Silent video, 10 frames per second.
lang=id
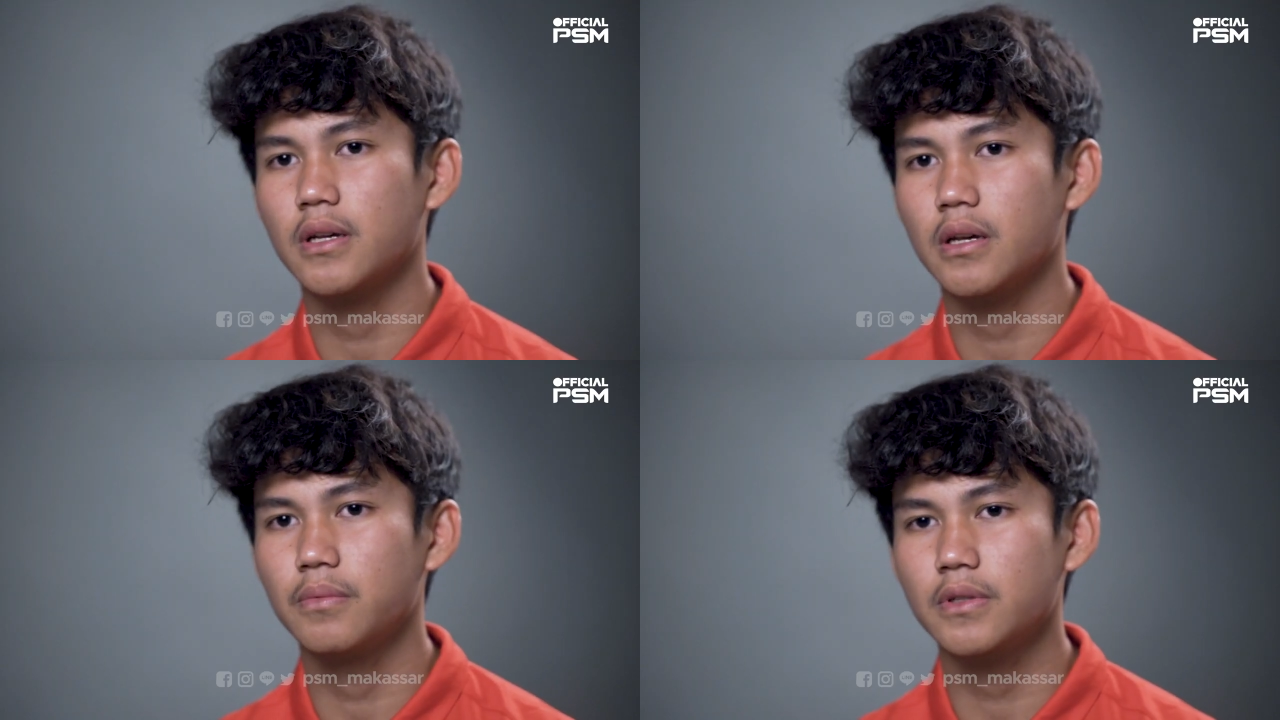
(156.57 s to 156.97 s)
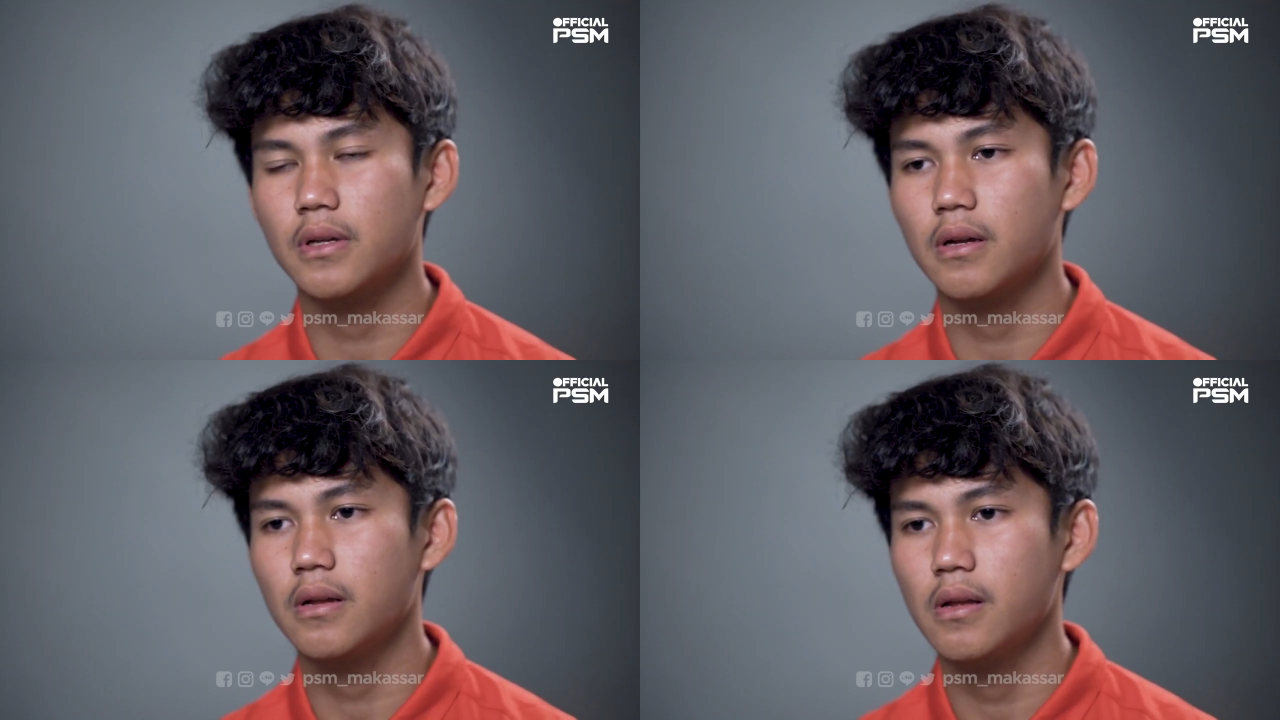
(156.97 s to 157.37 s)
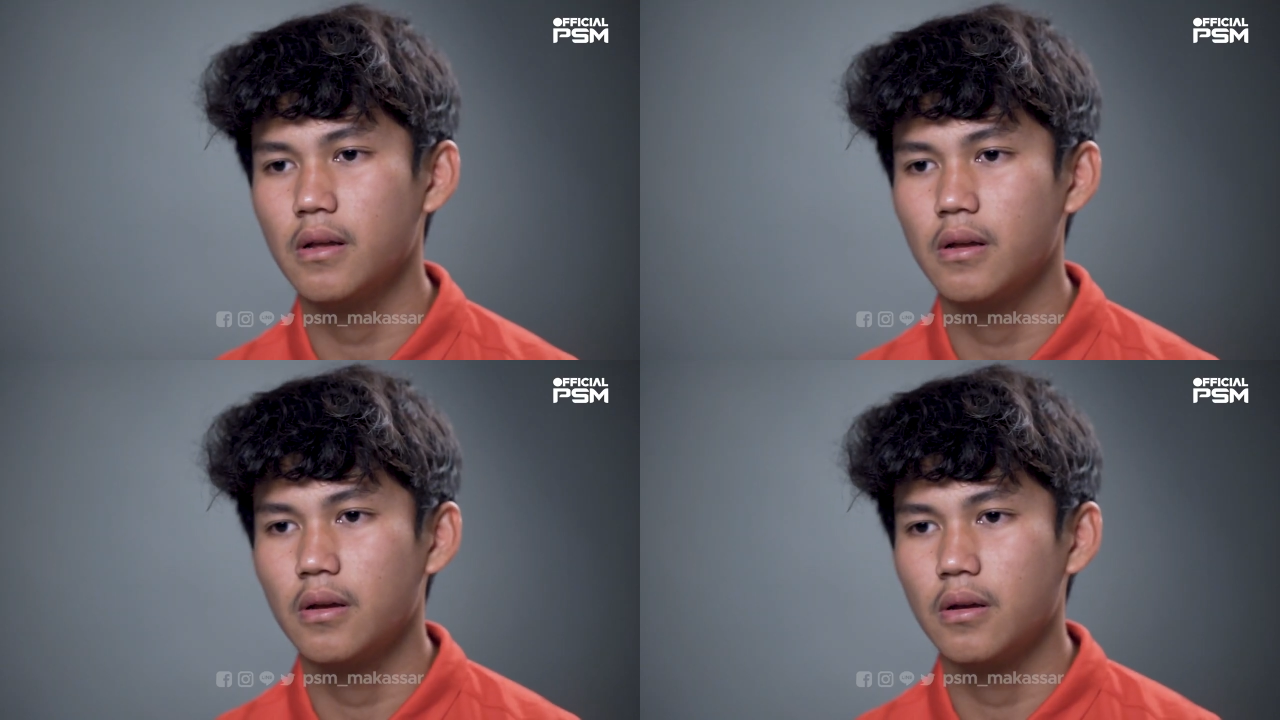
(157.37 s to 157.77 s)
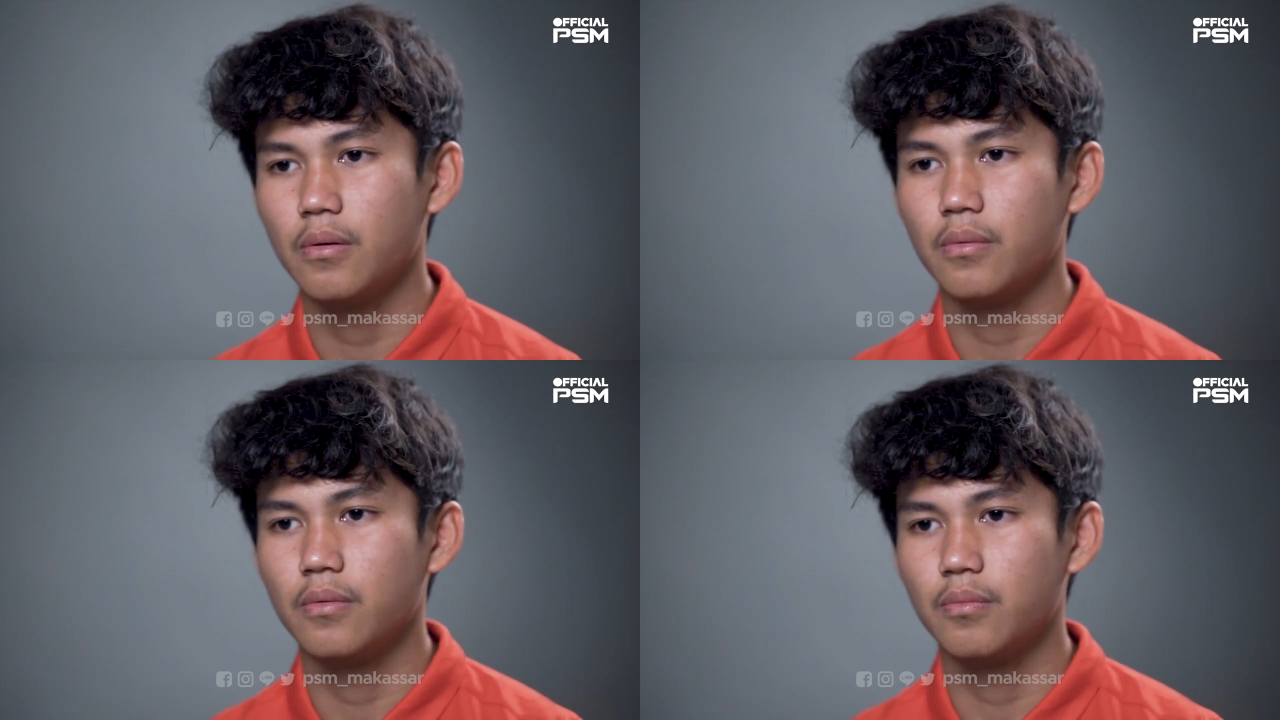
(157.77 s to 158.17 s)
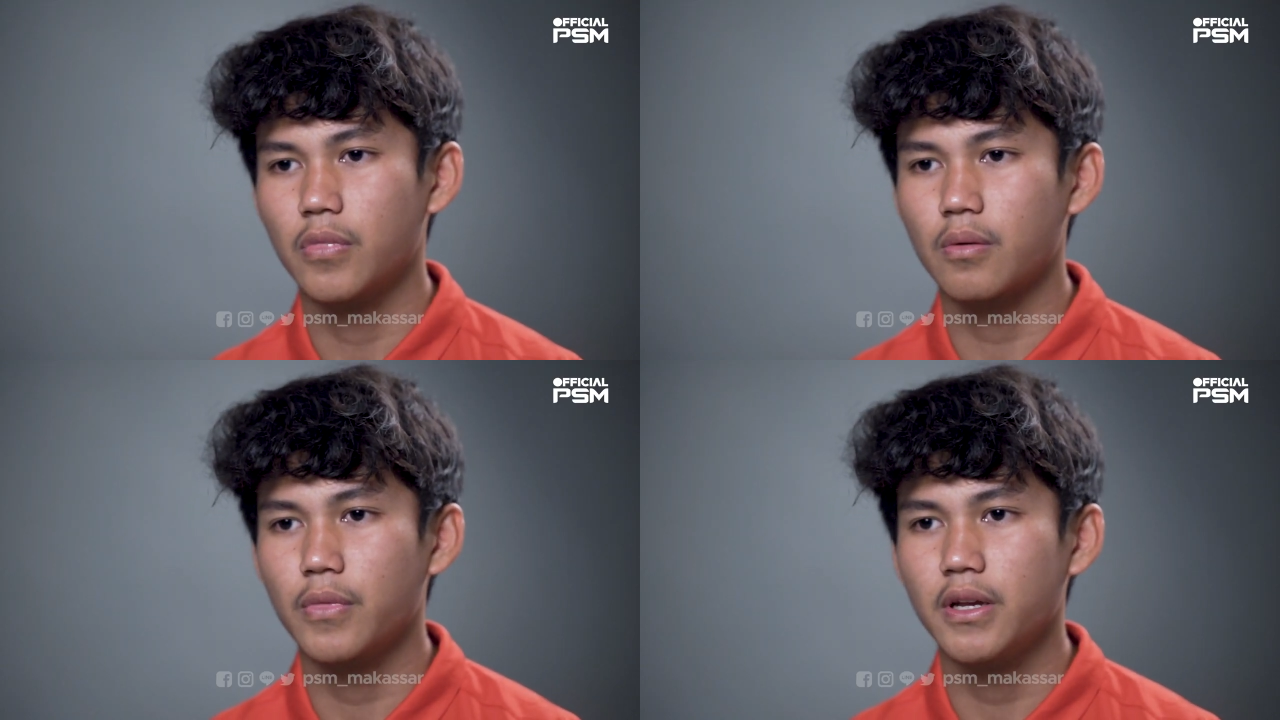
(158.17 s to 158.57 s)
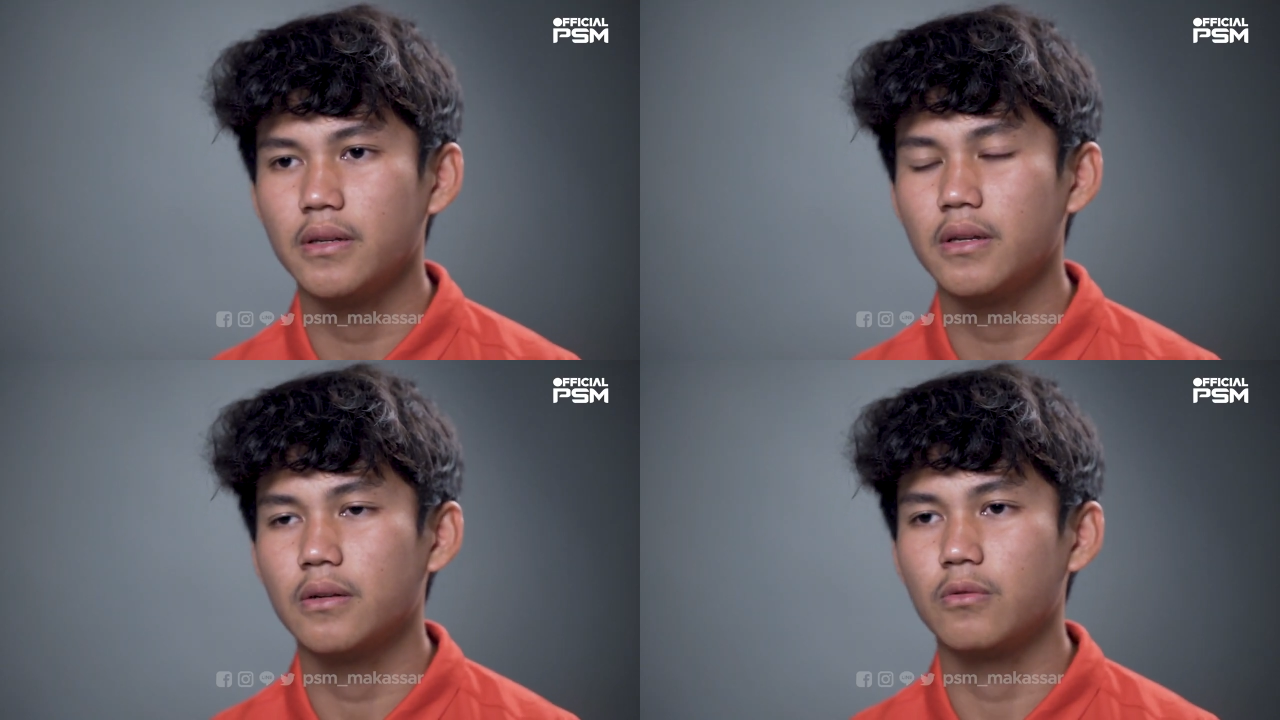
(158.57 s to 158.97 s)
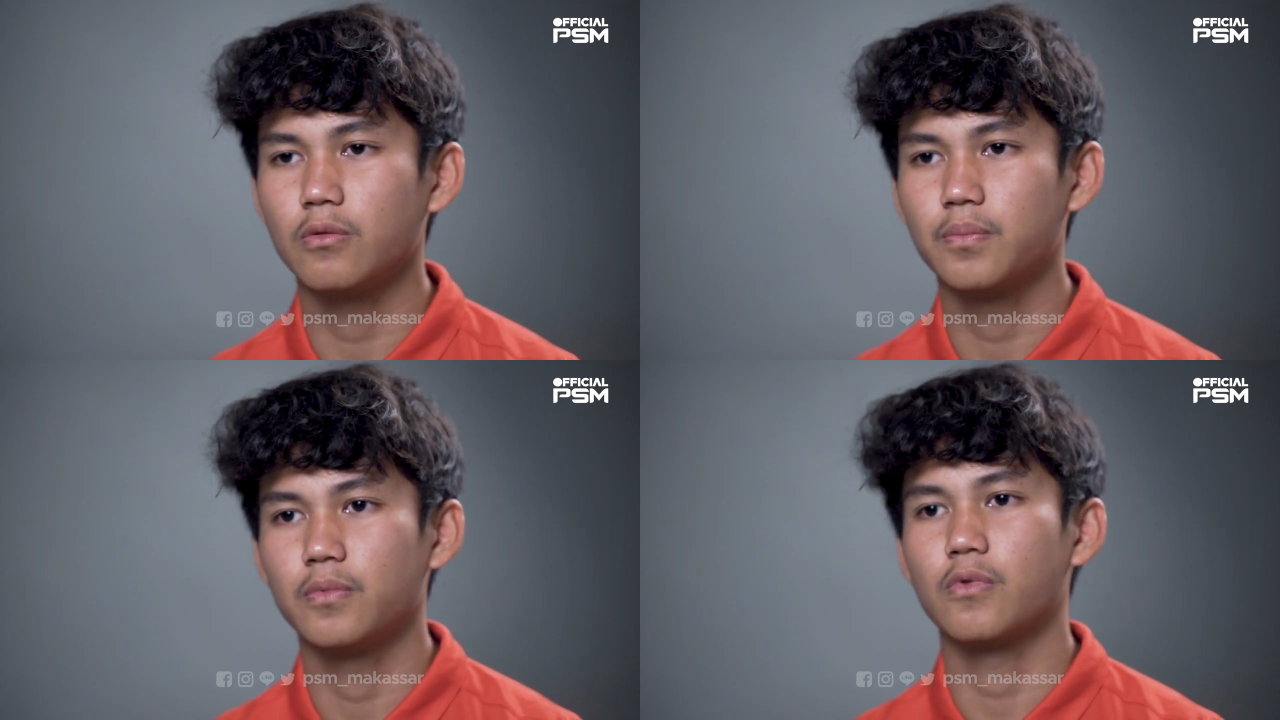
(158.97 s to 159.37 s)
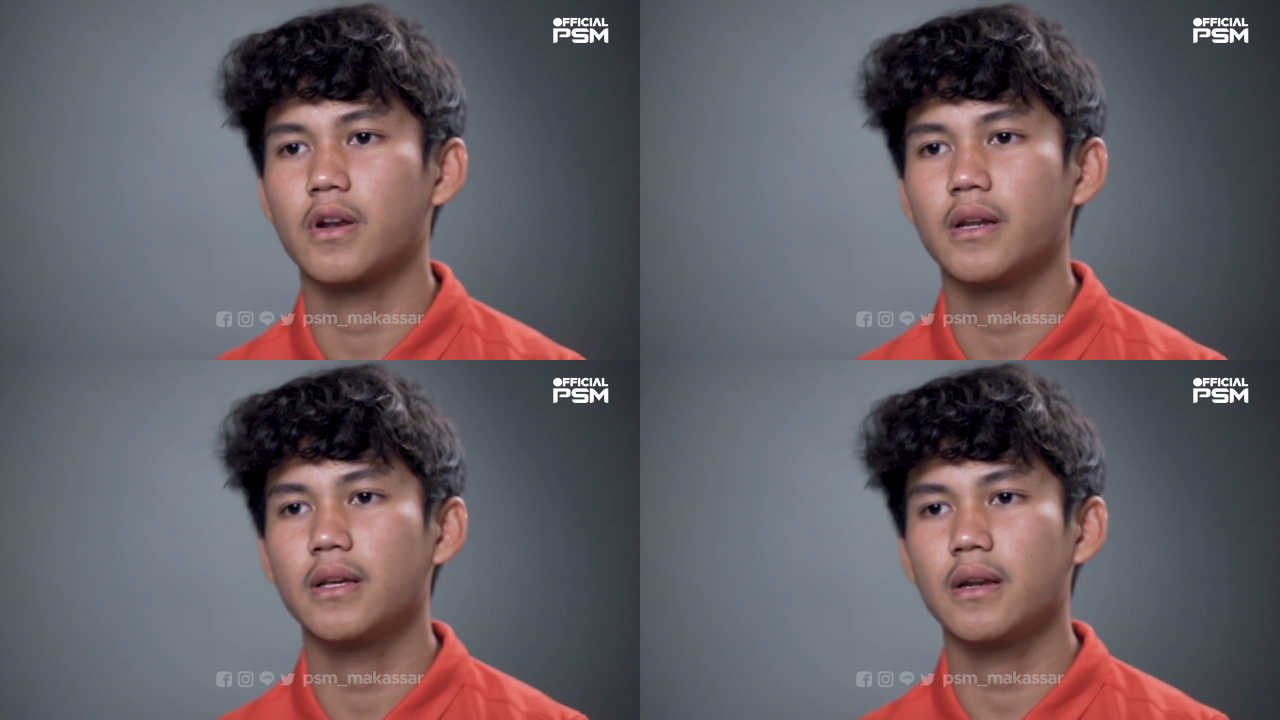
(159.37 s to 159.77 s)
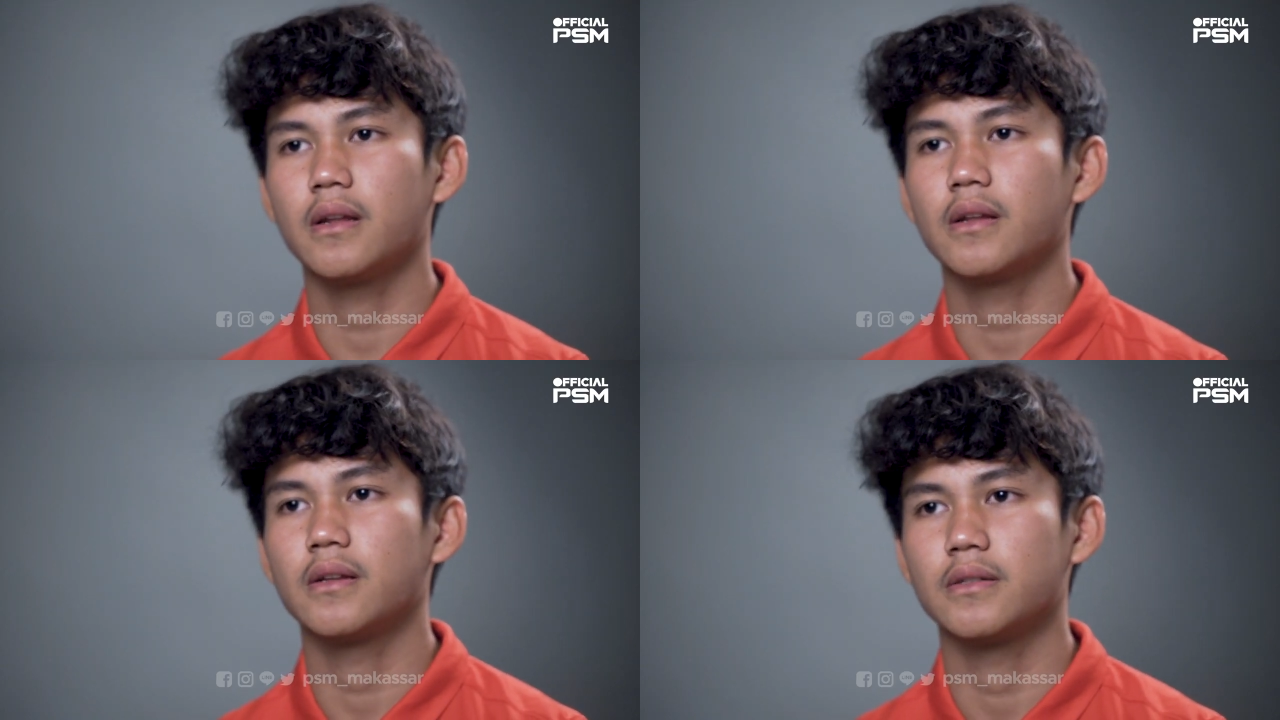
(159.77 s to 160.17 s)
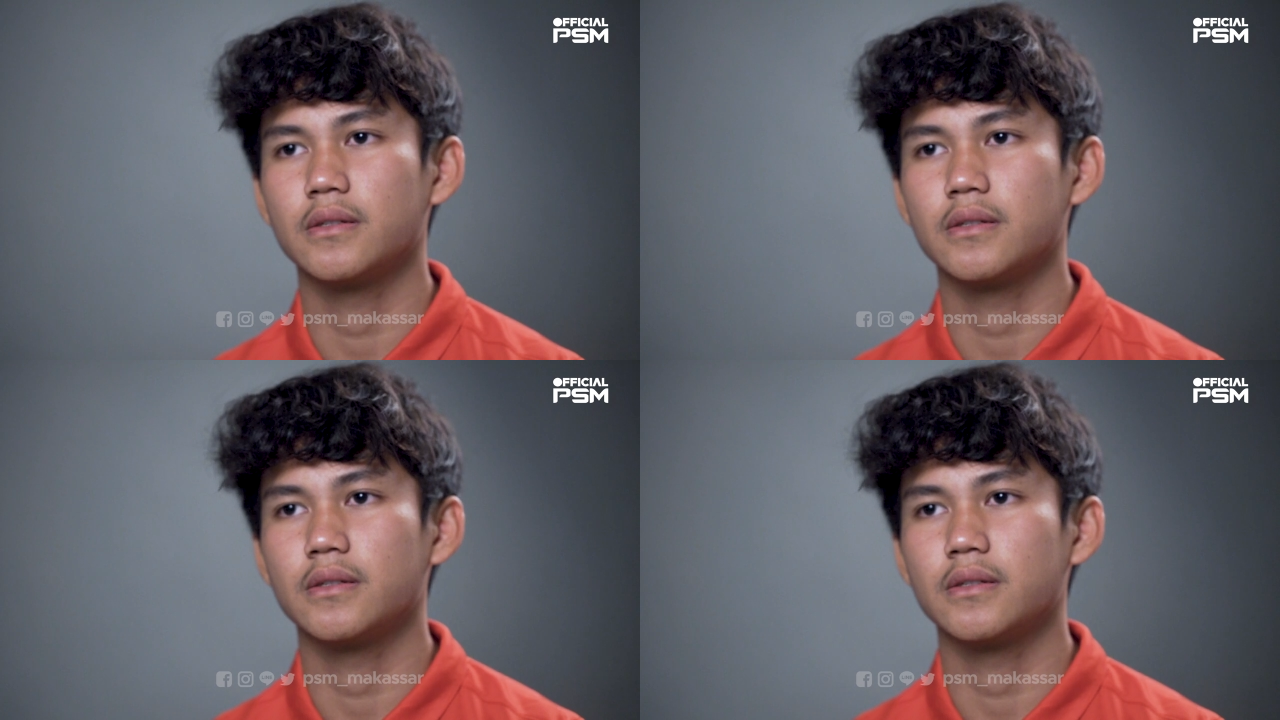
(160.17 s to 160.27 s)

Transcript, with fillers: saya bisa bermain di klub luar negeri